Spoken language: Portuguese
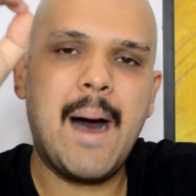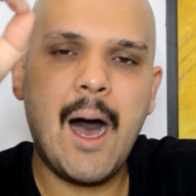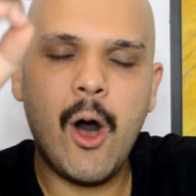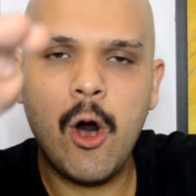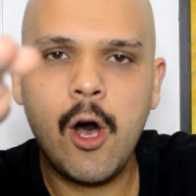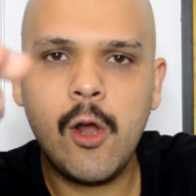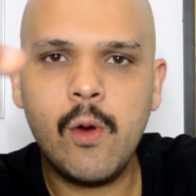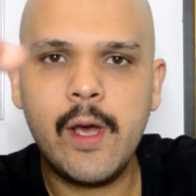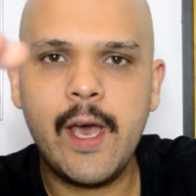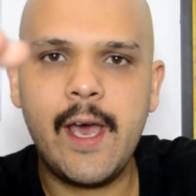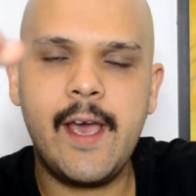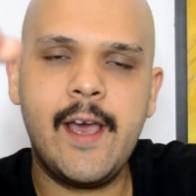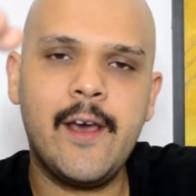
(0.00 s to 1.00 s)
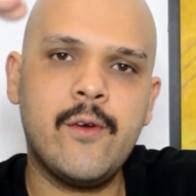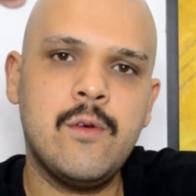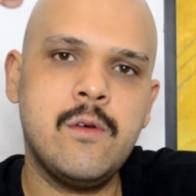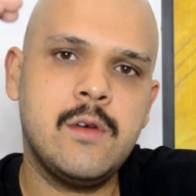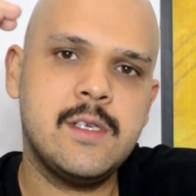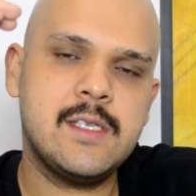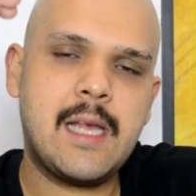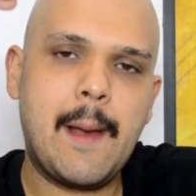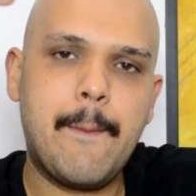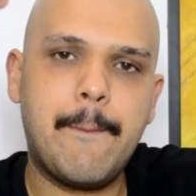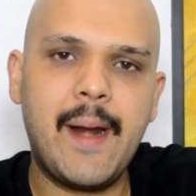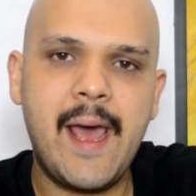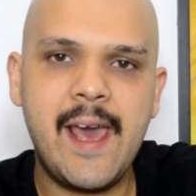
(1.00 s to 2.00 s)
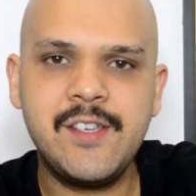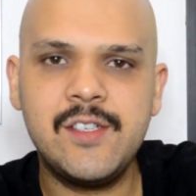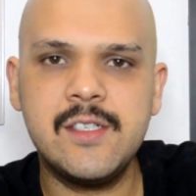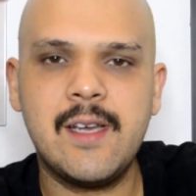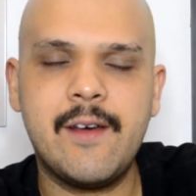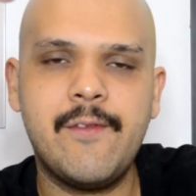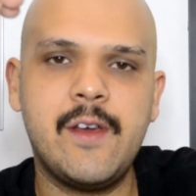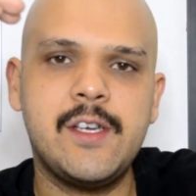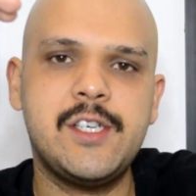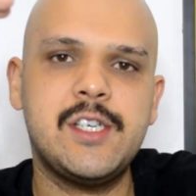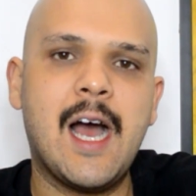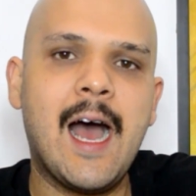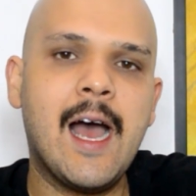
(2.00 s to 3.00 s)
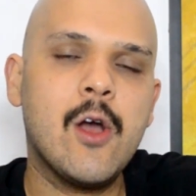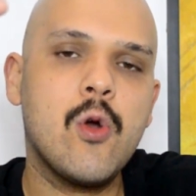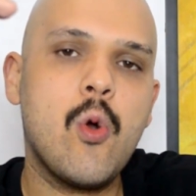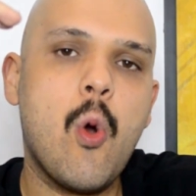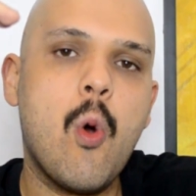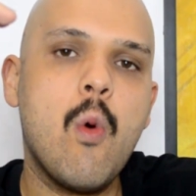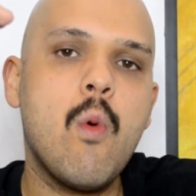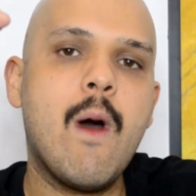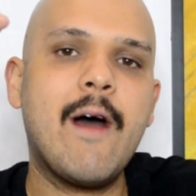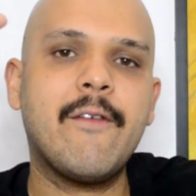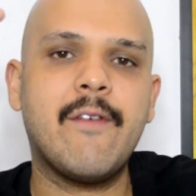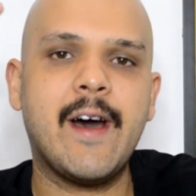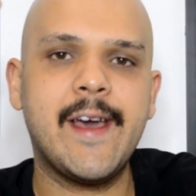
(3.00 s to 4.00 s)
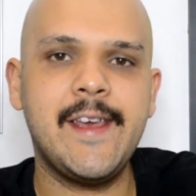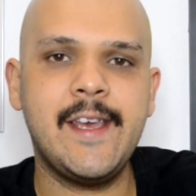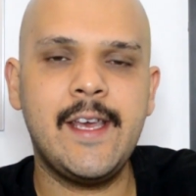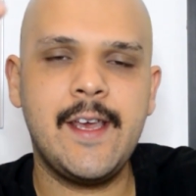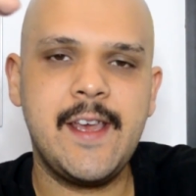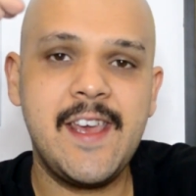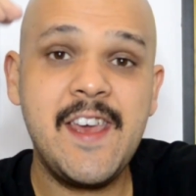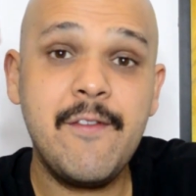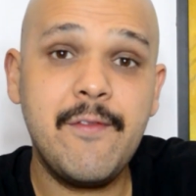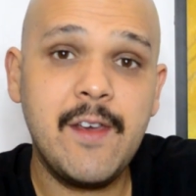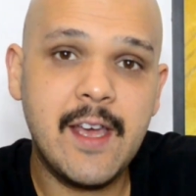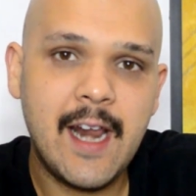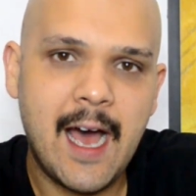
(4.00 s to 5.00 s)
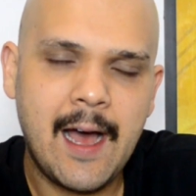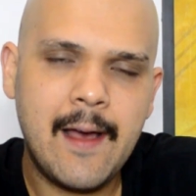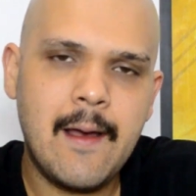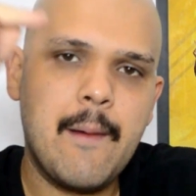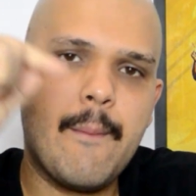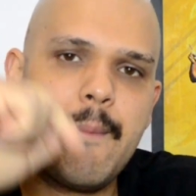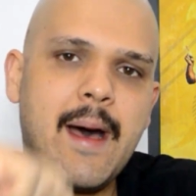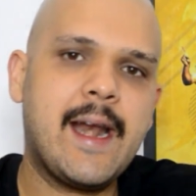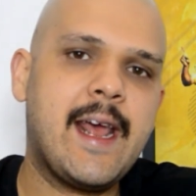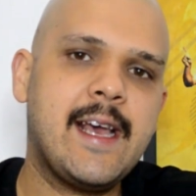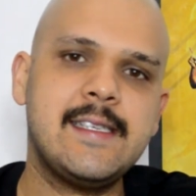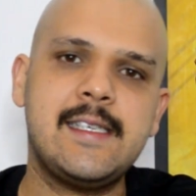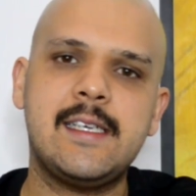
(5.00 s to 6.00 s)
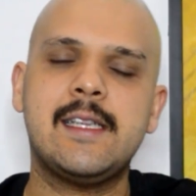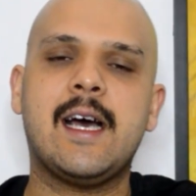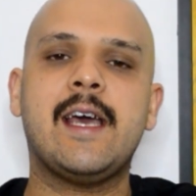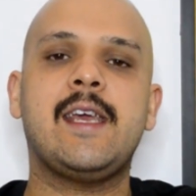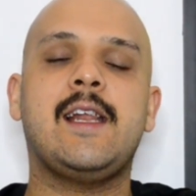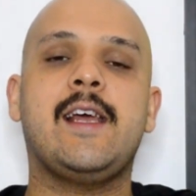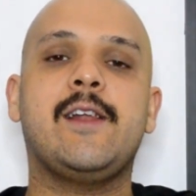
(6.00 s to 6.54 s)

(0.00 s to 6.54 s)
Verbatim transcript: Paolo Guerreiro está prestes a fechar com o Havaí e virar manezinho da ilha.